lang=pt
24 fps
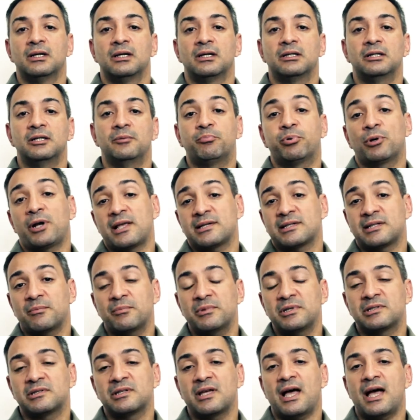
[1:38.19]
E por essa
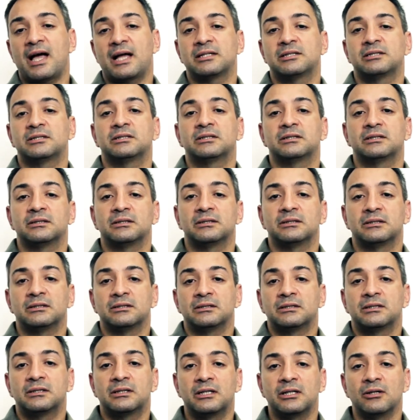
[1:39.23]
amizade
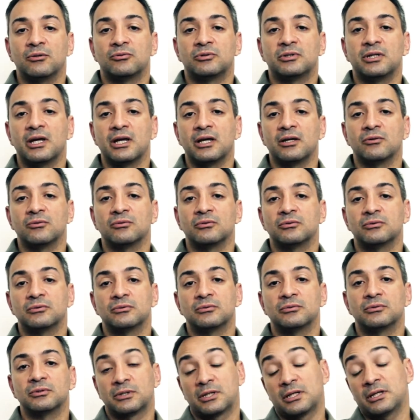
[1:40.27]
que eu
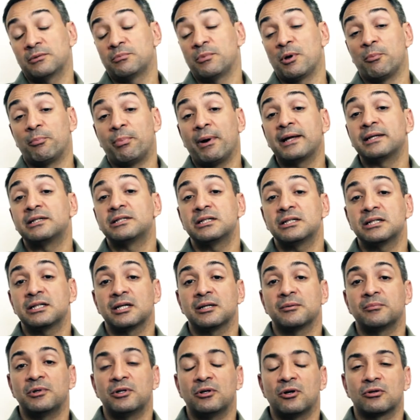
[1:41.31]
tenho, que meu pai
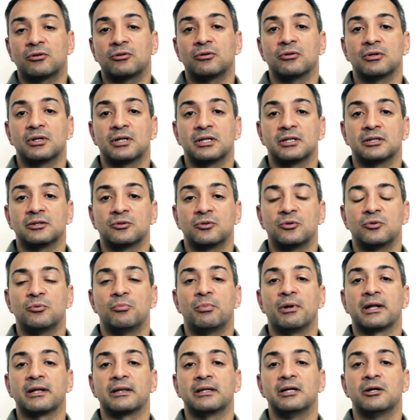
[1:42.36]
tinha, melhor colocando, com o
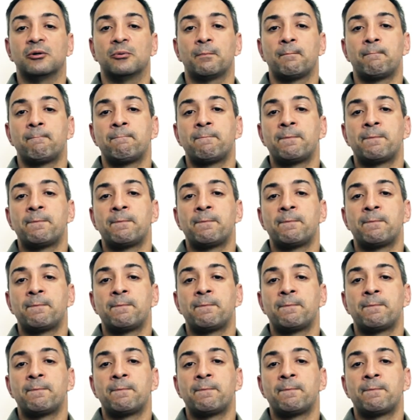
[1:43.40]
Brandão,